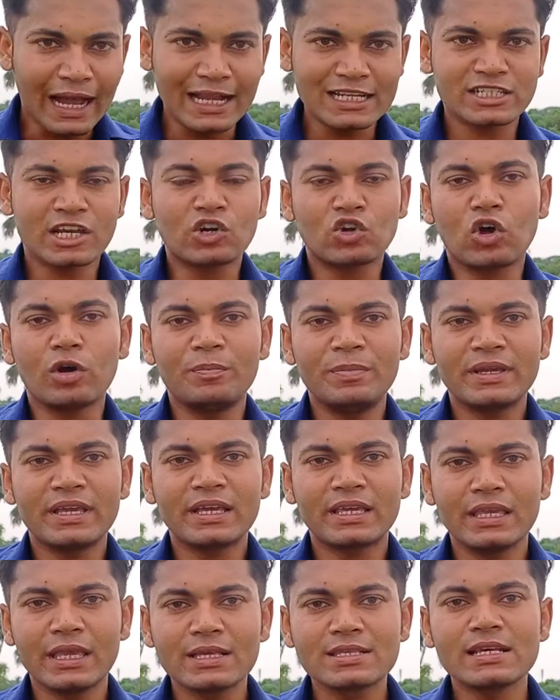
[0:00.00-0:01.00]
आज का टॉपिक
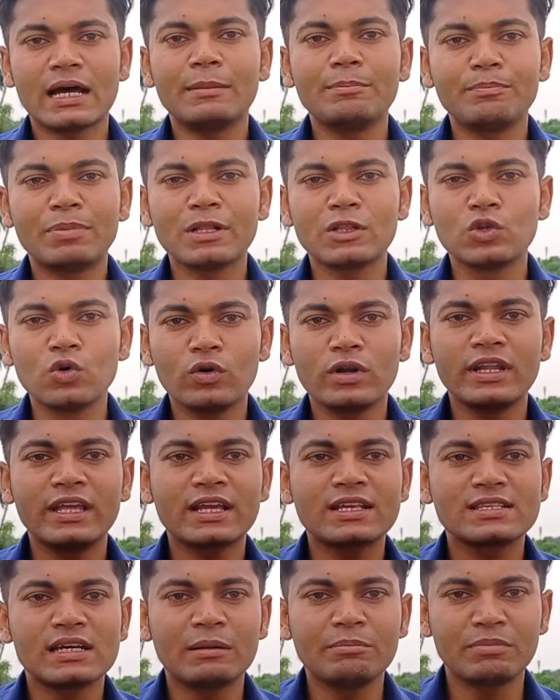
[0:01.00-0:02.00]
है कि एग्जाम्पल दो नहीं
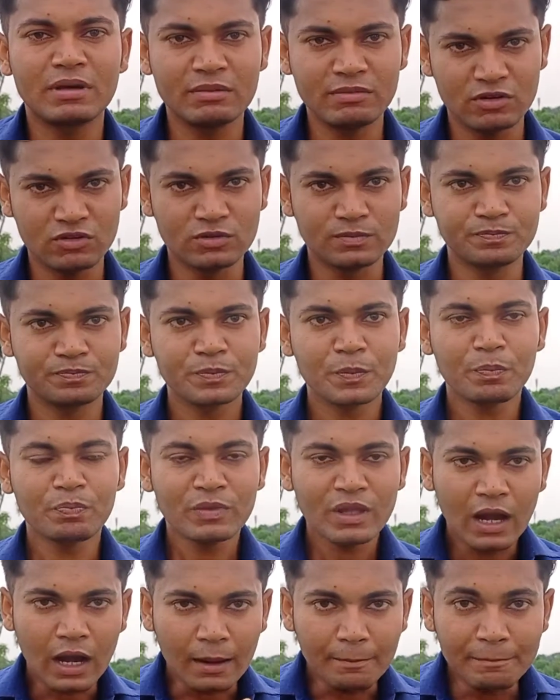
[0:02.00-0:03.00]
एग्जाम्पल बनो
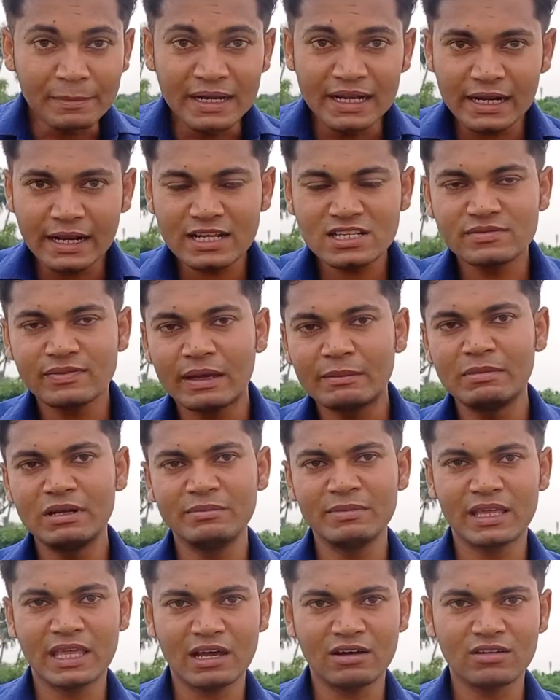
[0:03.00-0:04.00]
हम मिडिल क्लास फैमिली
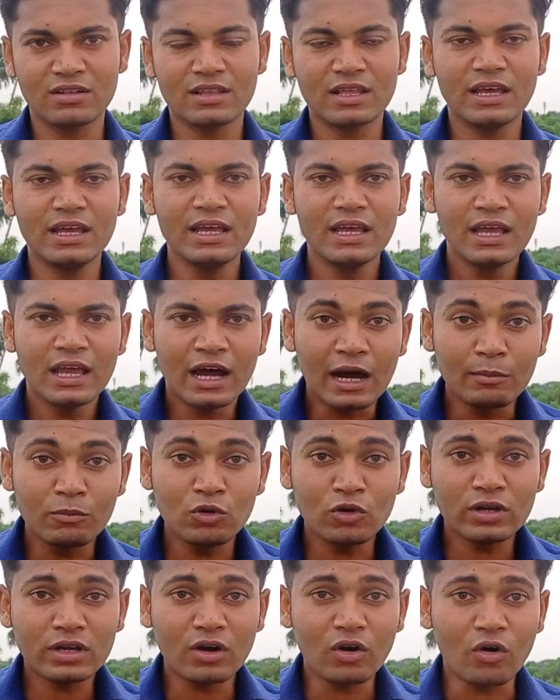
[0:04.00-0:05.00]
में क्या होता है
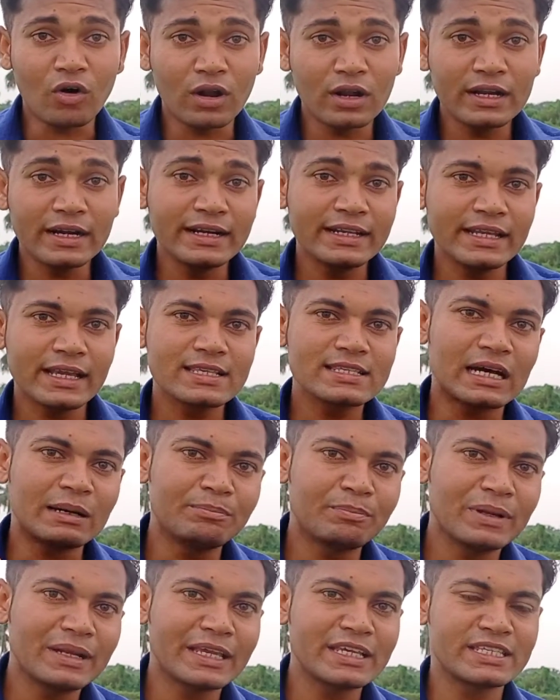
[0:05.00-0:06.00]
हम लोग ऑलरेडी
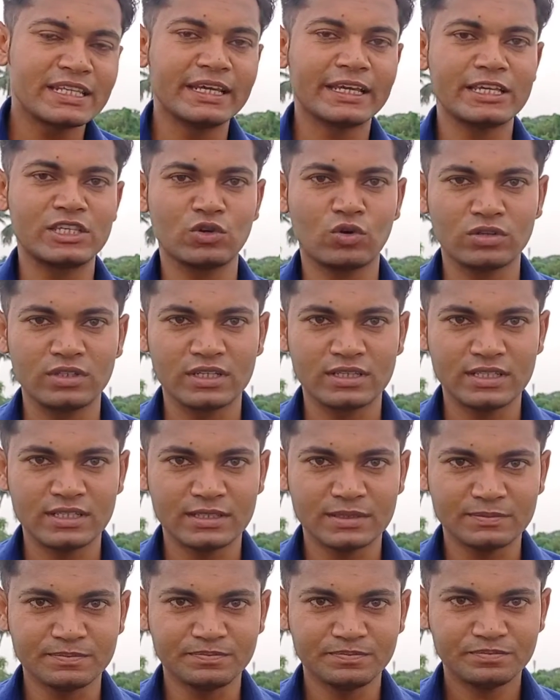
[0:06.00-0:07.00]
एग्जाम्पल किसी न किसी को
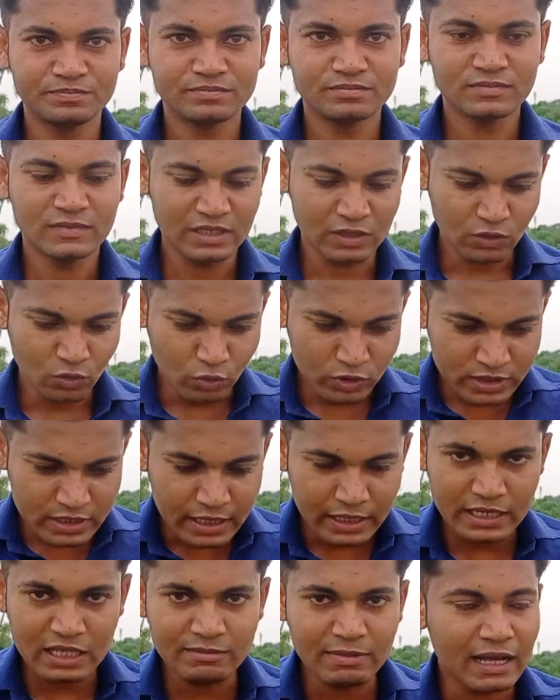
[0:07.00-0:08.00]
देते हैं कोई
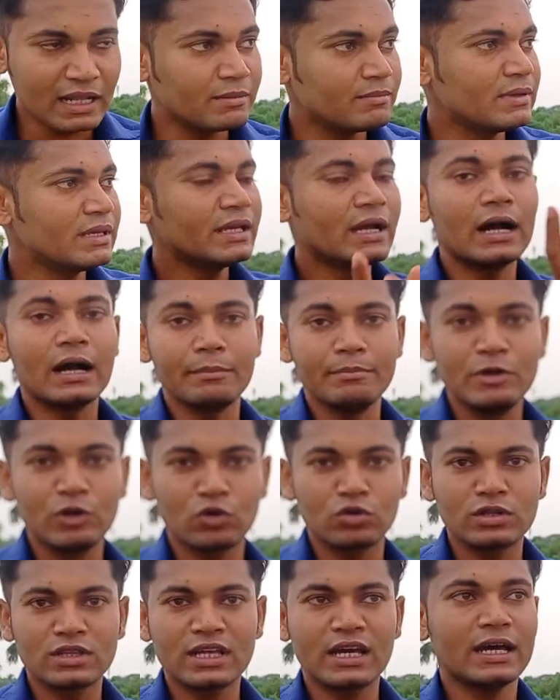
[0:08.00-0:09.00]
गरीब आदमी अमीर
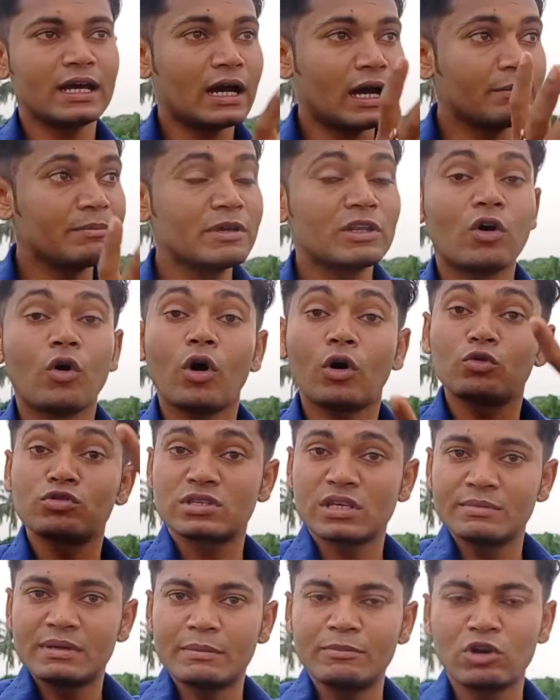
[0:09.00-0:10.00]
को देता है अमीर और
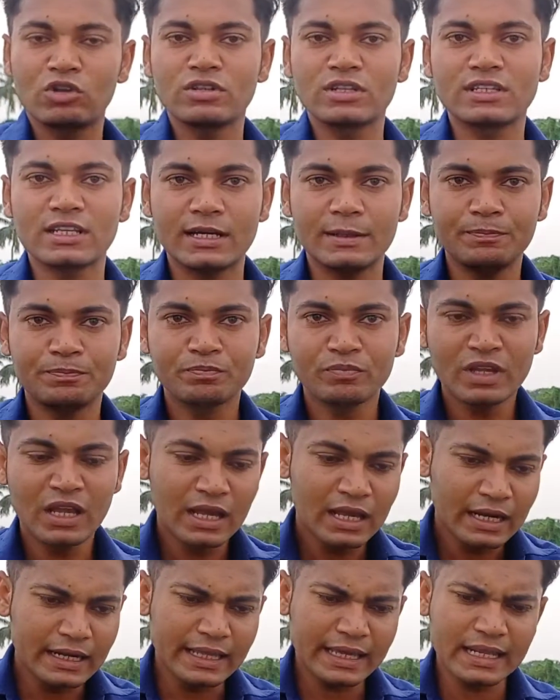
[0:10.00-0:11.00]
उससे भी अमीर को देता
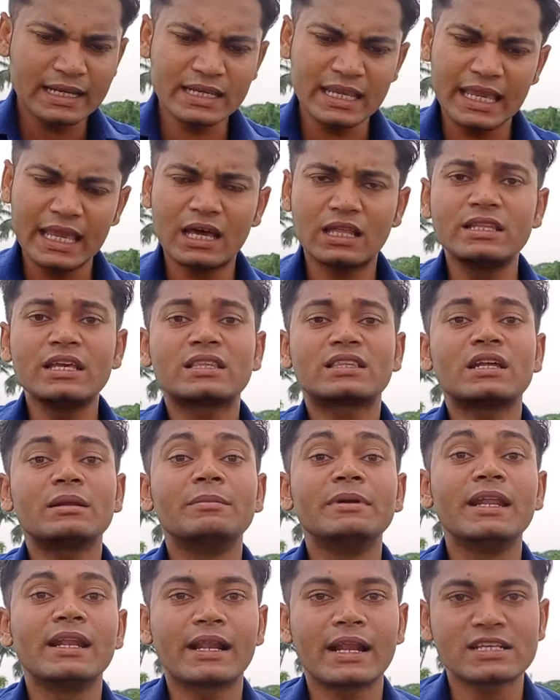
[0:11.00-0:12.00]
है लेकिन ये अधिकतर
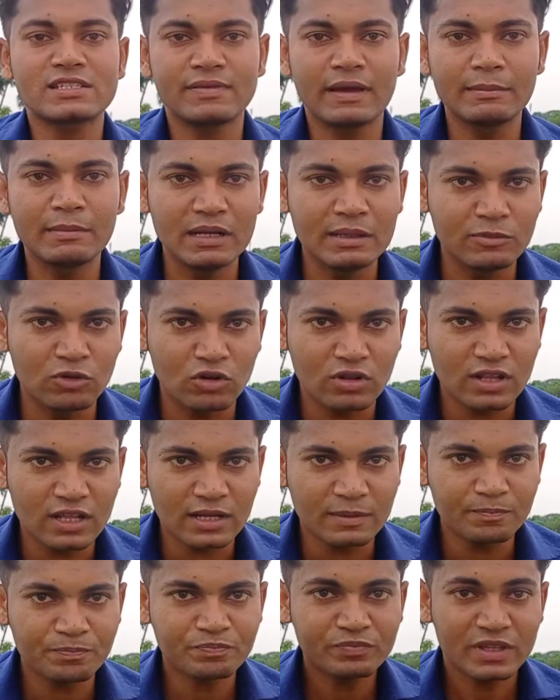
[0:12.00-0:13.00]
मिडिल क्लास फैमिली में
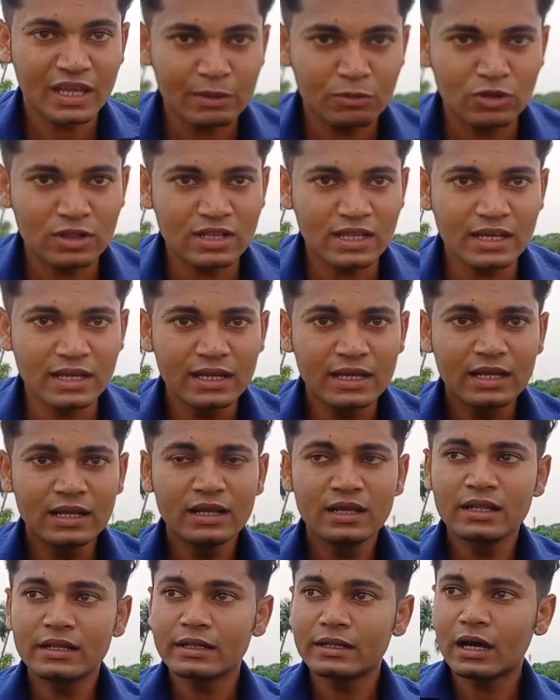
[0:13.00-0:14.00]
होता है क्या बोलता
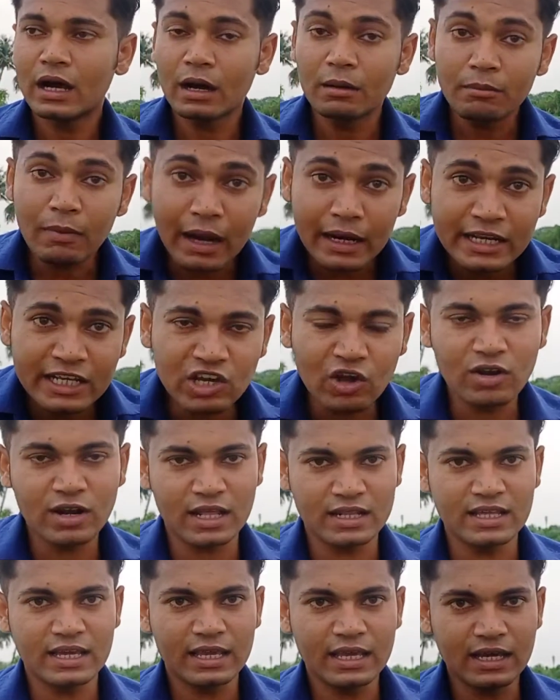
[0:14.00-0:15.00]
है अंबानी का
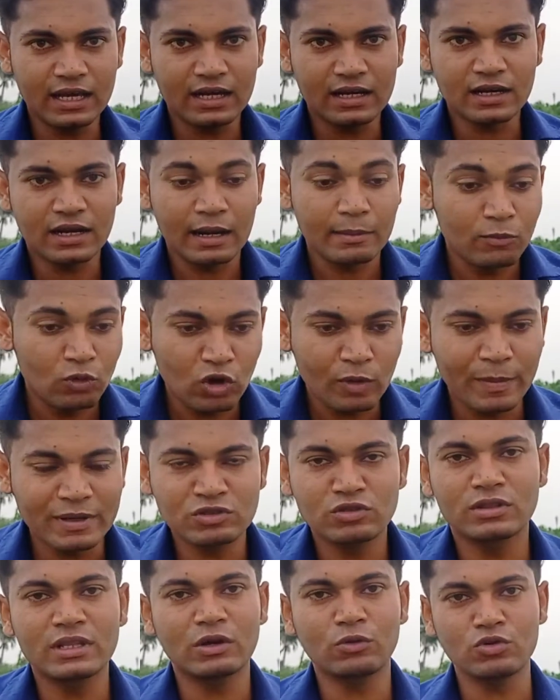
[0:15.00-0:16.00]
औलाद है क्या हम लोग
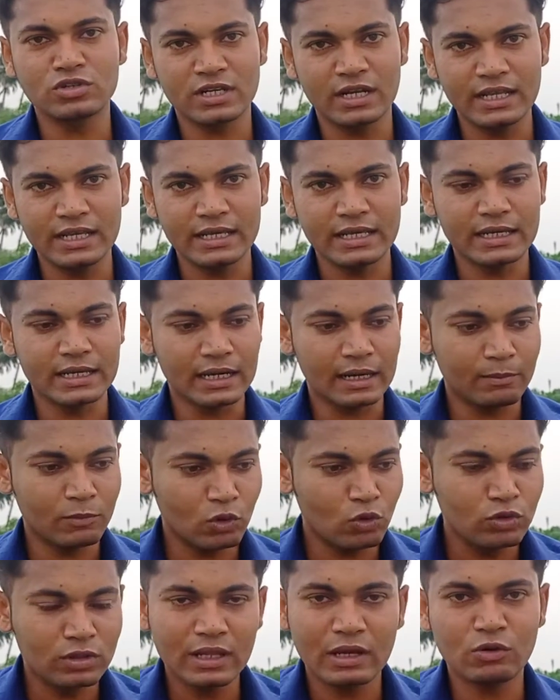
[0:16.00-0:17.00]
पास उतना कुछ नहीं है हम
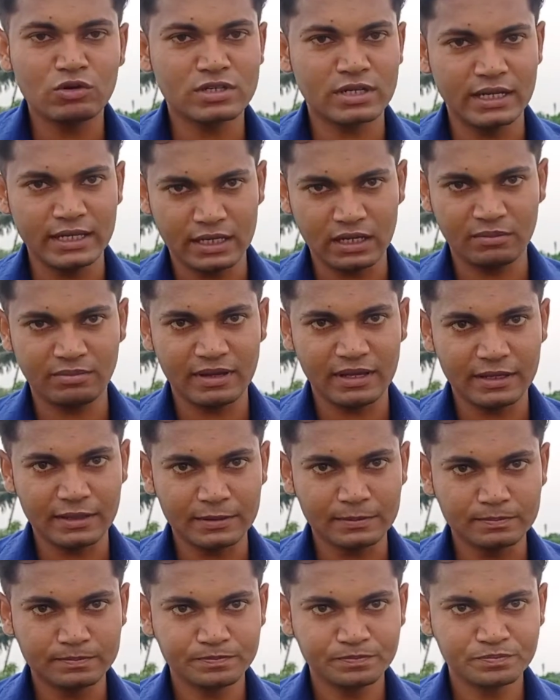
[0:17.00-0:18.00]
लोग उतना कुछ नहीं कर
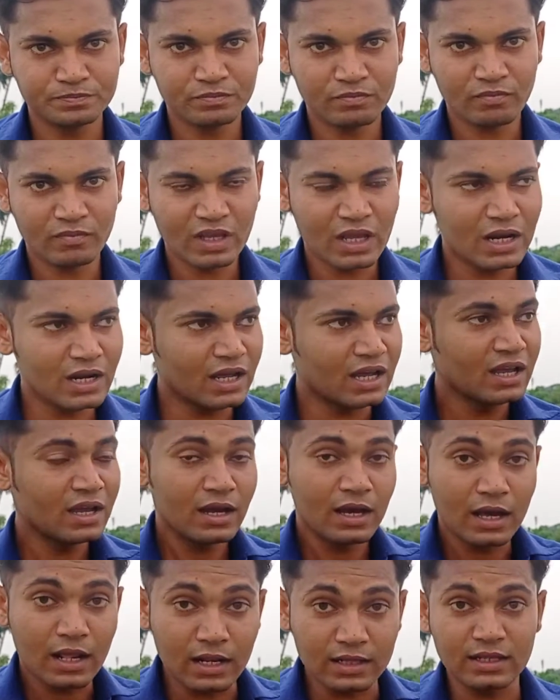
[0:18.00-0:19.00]
पाएंगे है ना
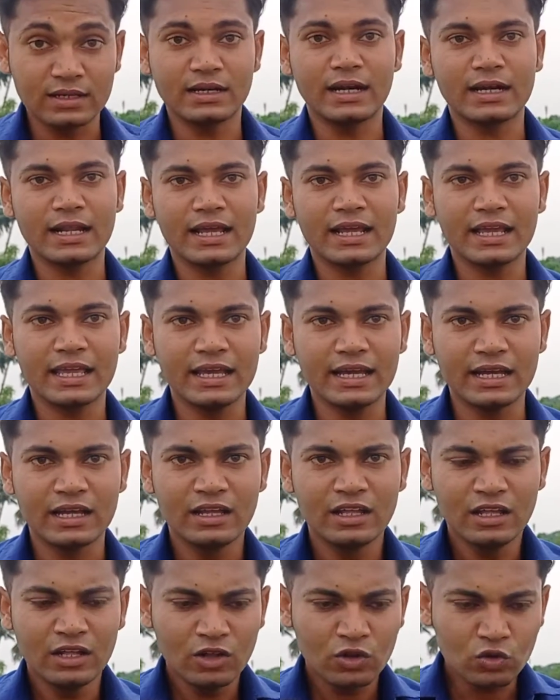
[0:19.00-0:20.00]
रतन डाटा है क्या
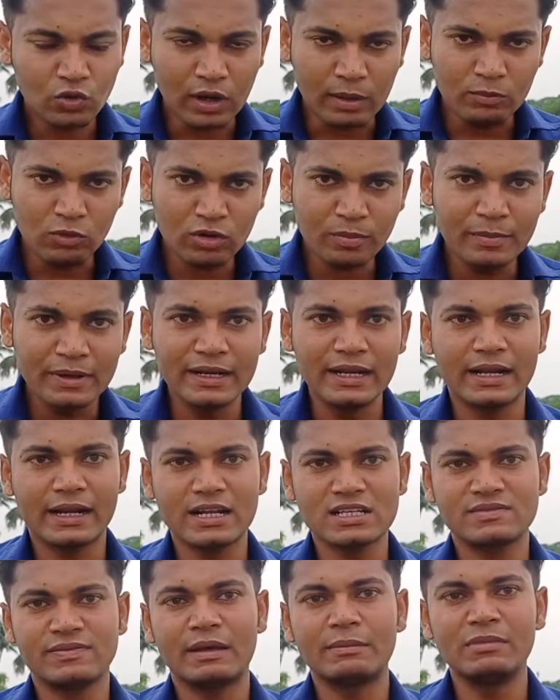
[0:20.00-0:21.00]
तो हम लोग मिडिल
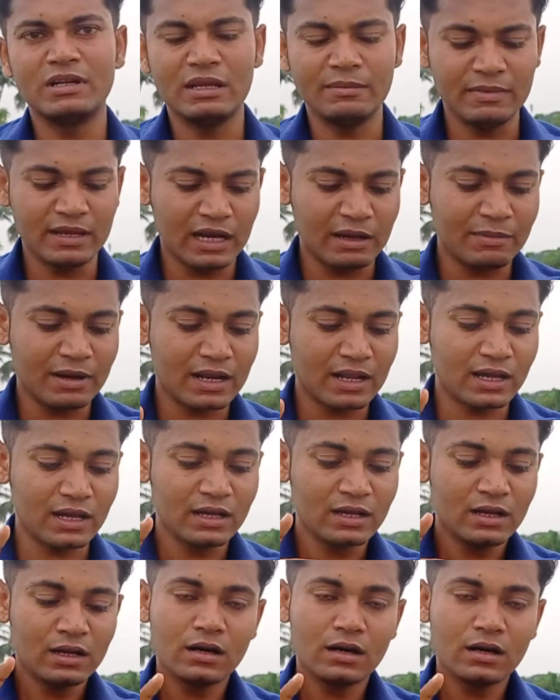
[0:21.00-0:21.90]
क्लास फैमिली में हमारा